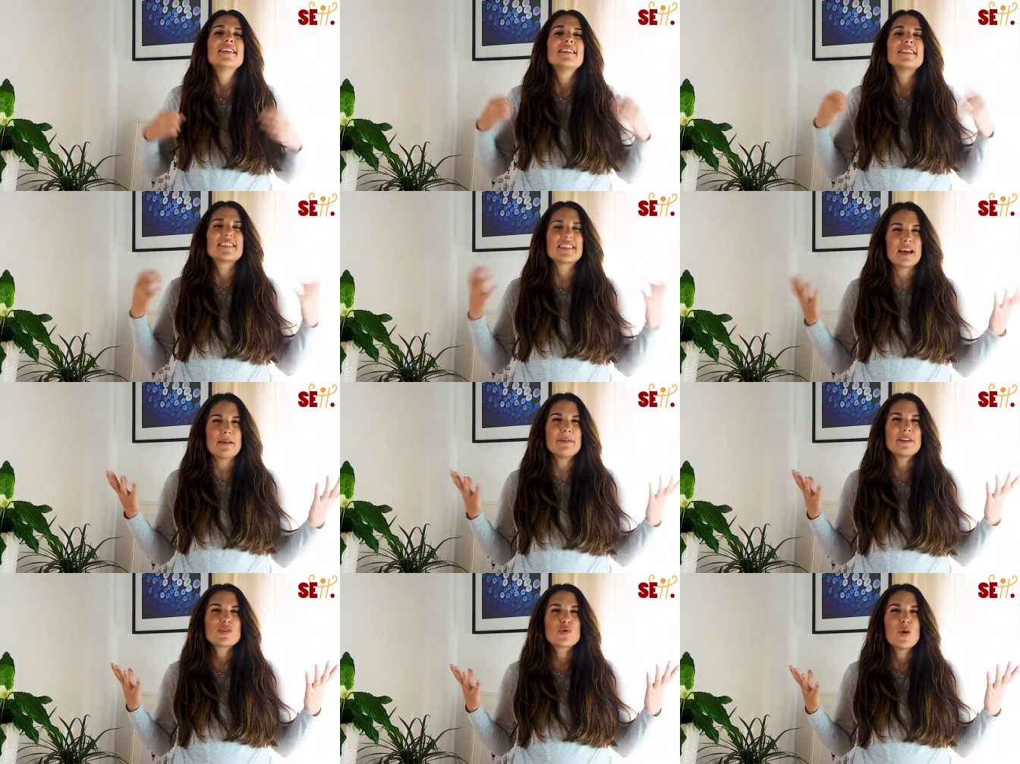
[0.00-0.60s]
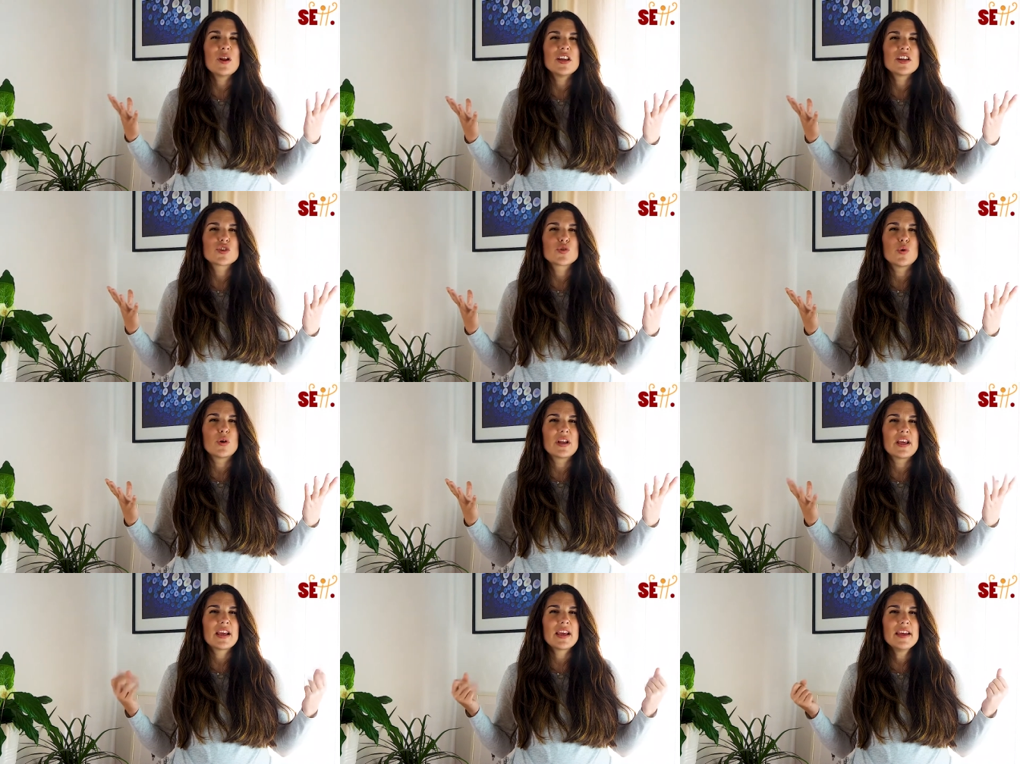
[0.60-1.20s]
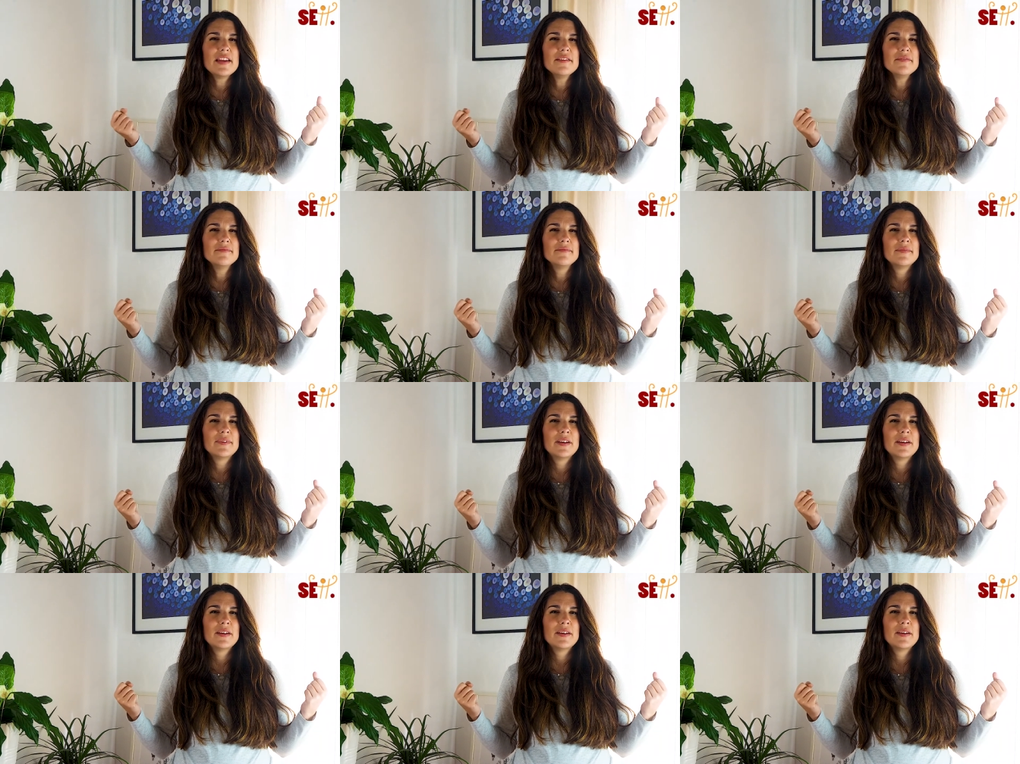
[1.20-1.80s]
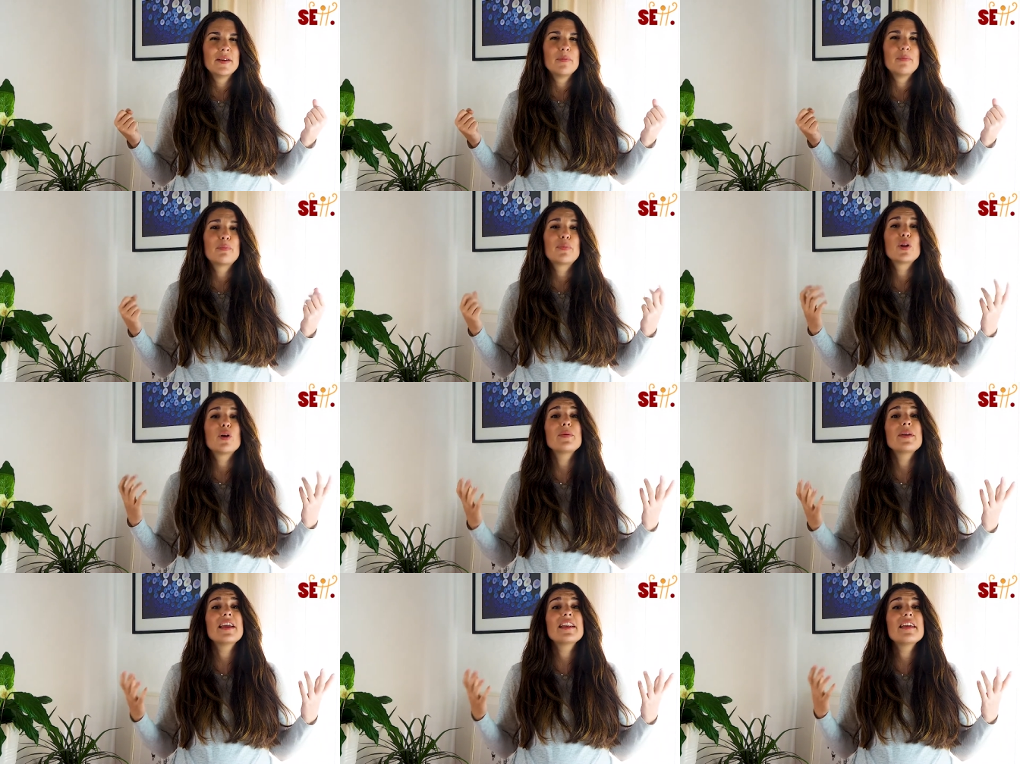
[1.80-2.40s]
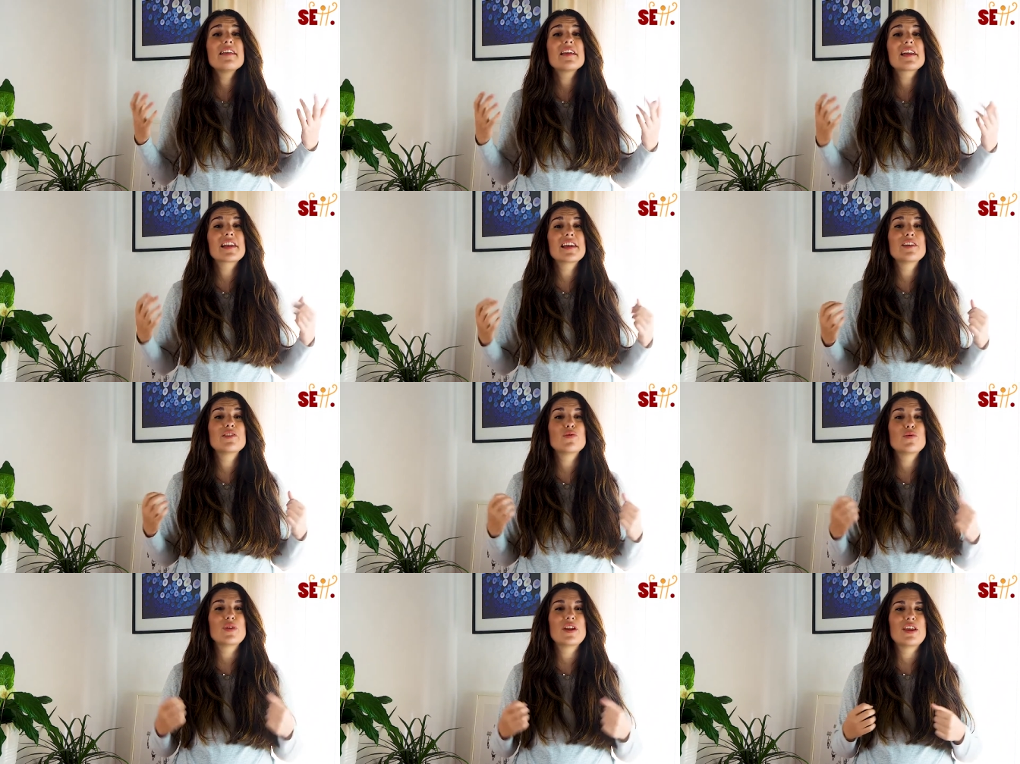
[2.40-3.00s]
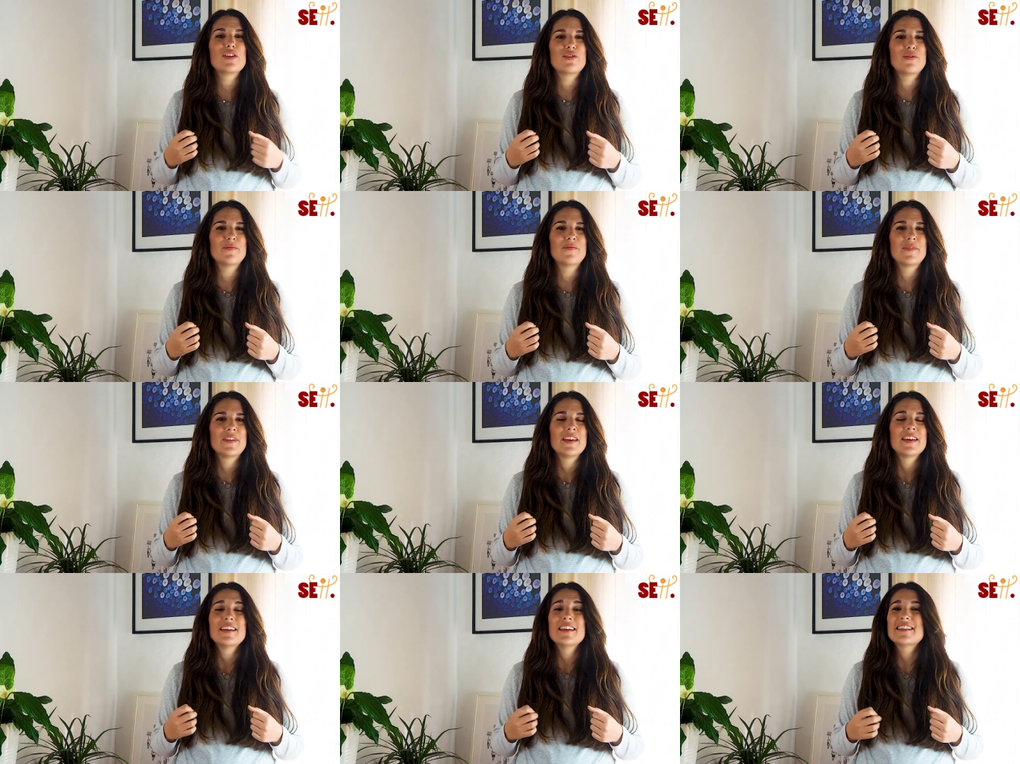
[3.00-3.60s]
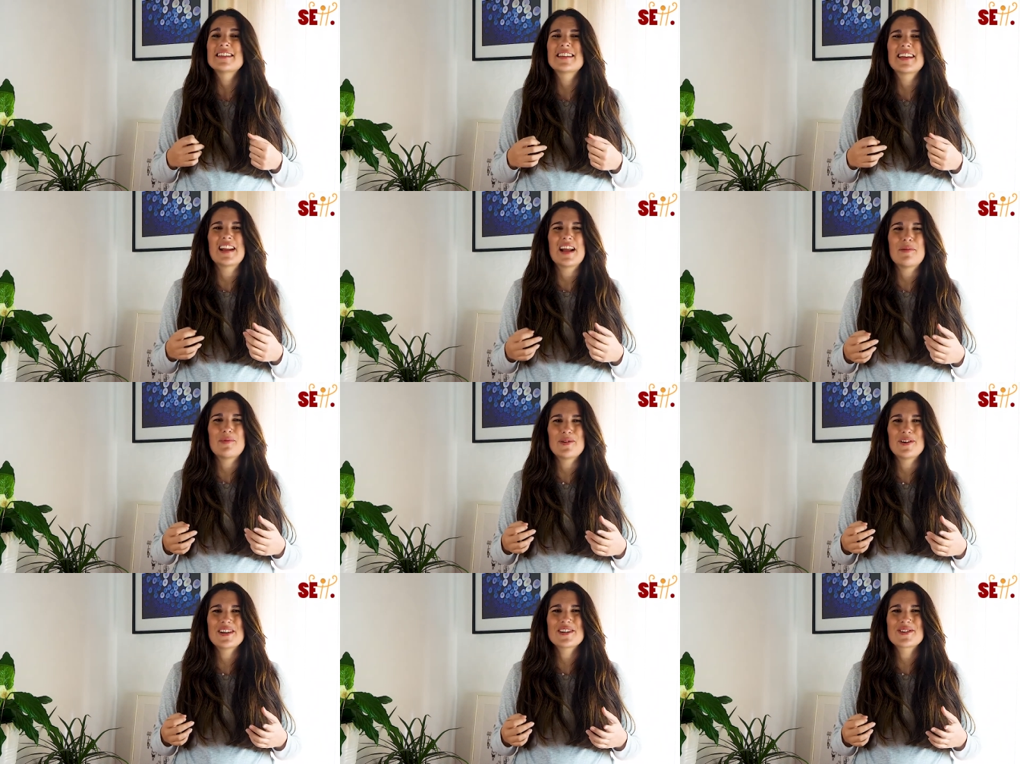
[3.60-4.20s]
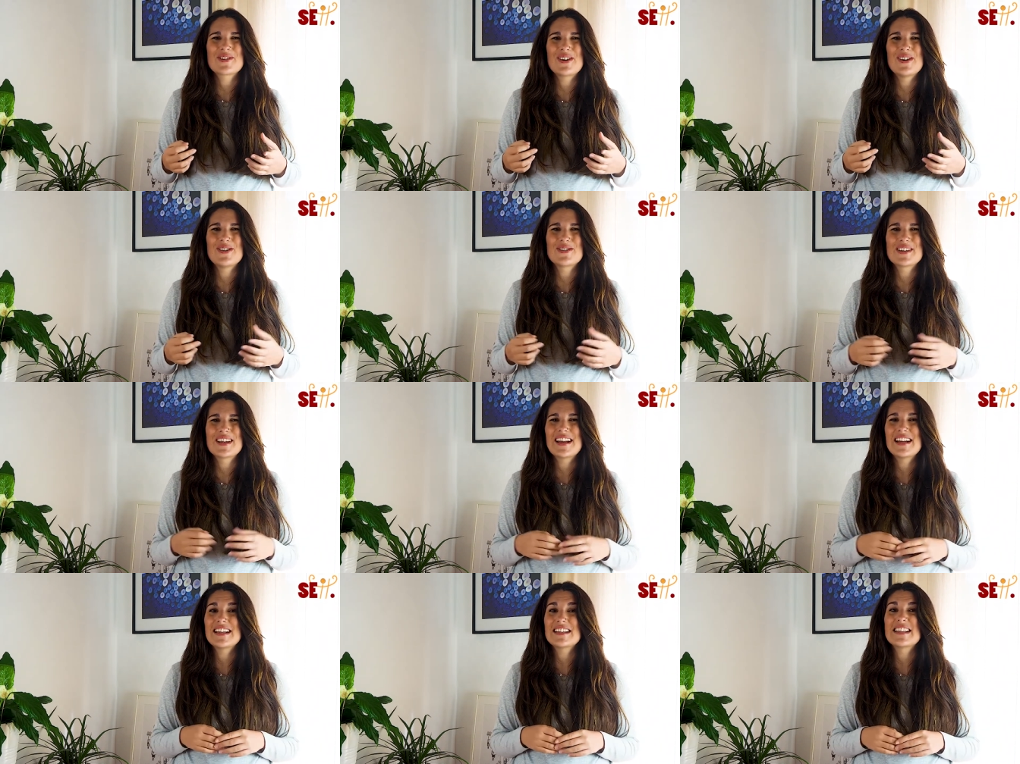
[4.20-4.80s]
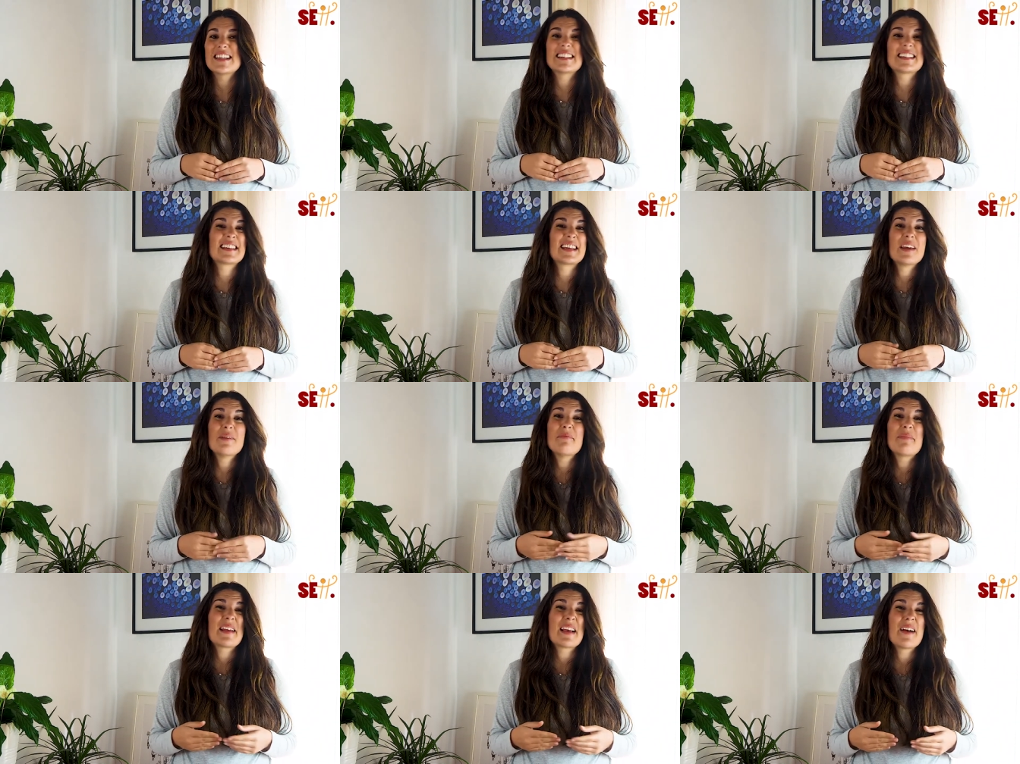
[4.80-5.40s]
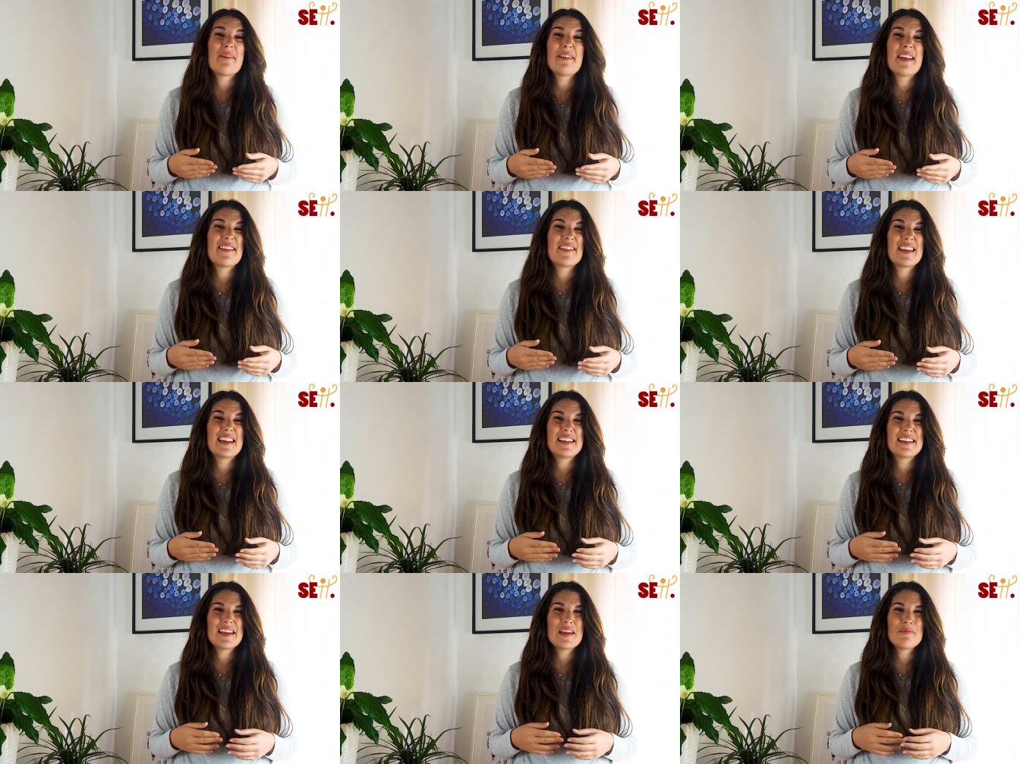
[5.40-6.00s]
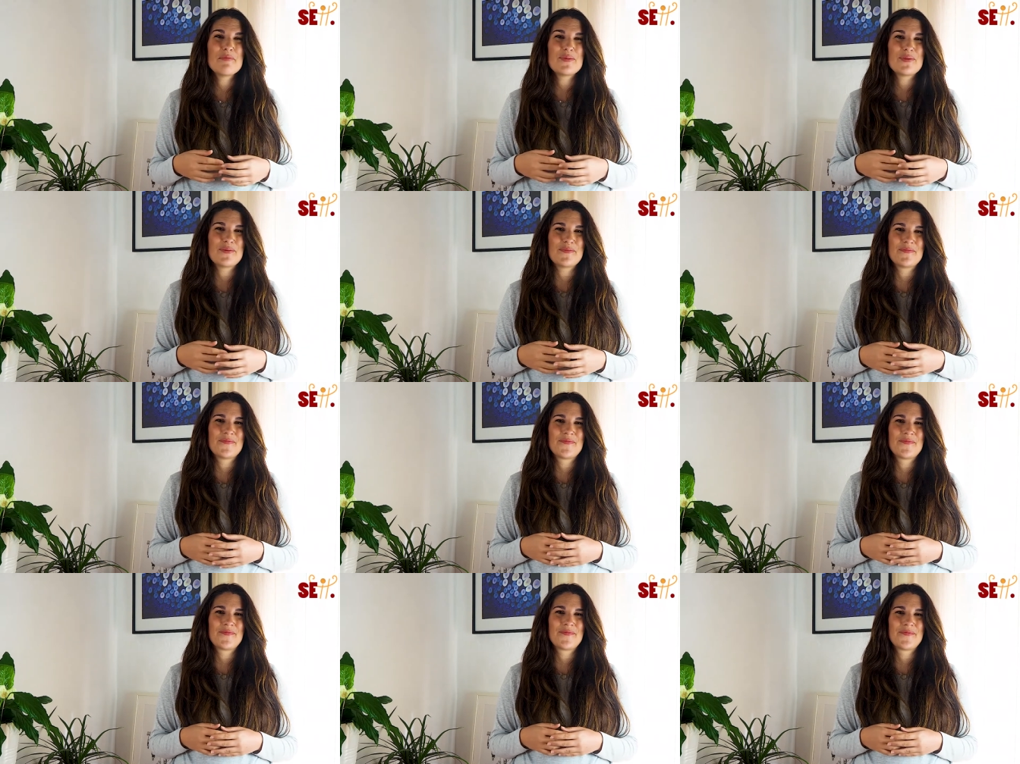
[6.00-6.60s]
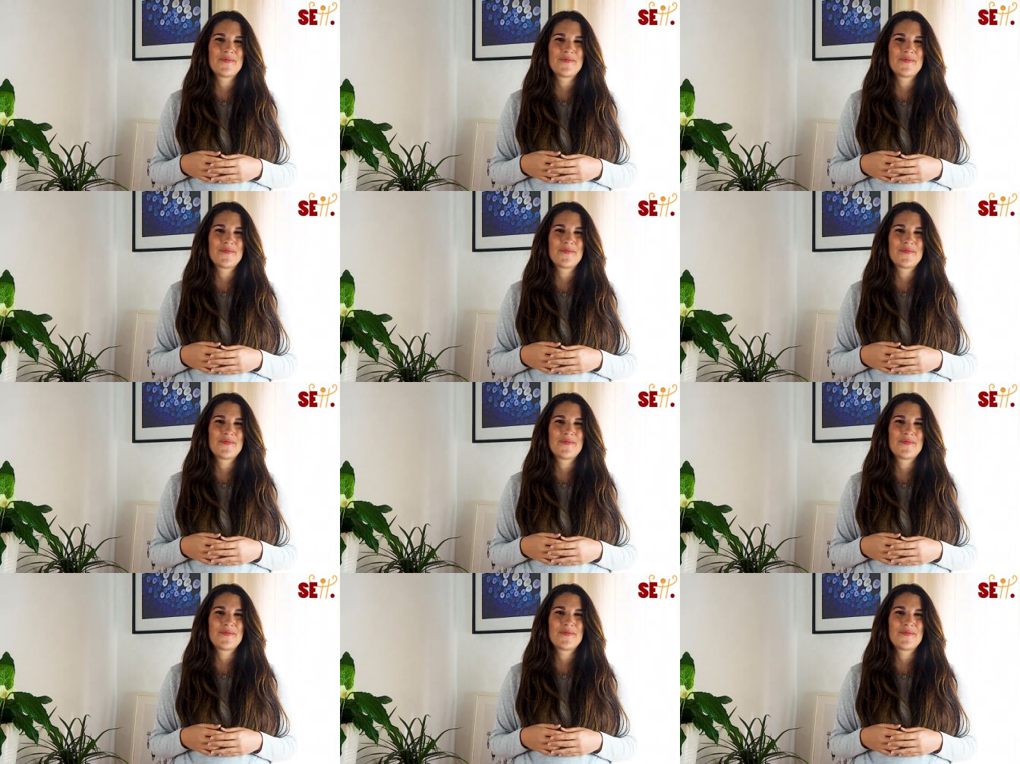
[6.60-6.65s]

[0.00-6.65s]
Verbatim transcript: ¿Sabes cuál es su origen? Proviene del Reino Unido. ¿Será por eso que los ingleses siempre hablan del tiempo?